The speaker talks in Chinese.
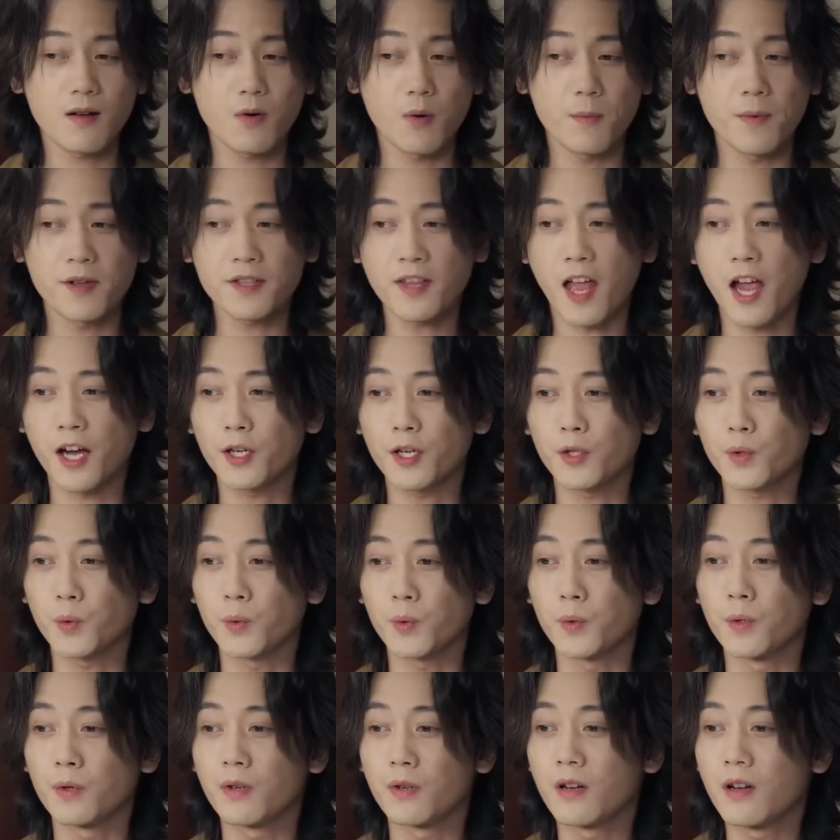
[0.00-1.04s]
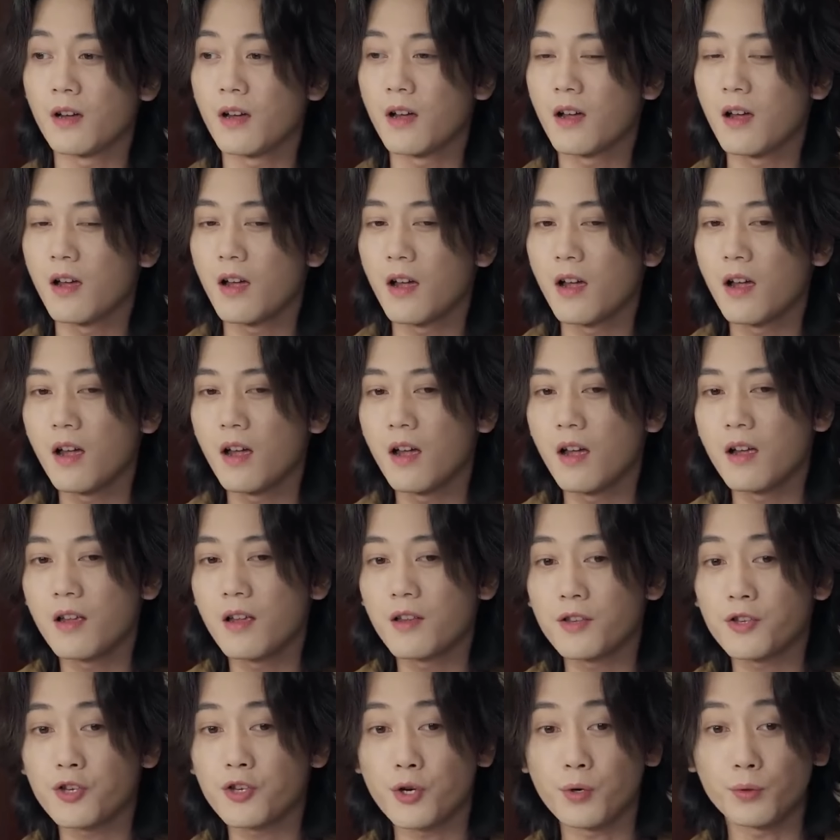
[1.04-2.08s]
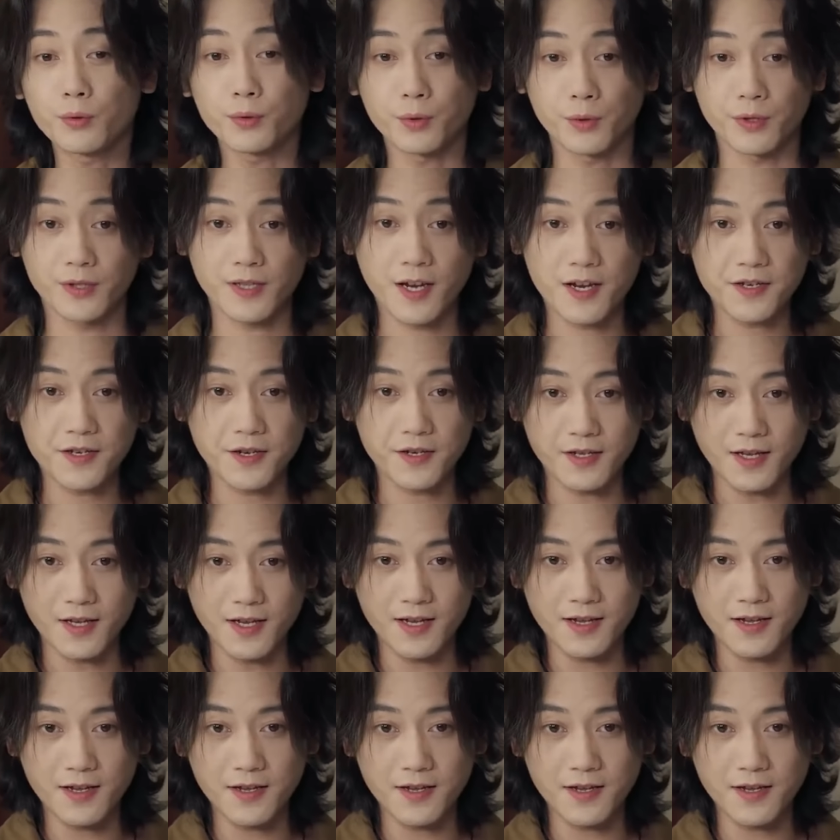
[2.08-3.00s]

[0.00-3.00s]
我们打个赌，就赌张神医治不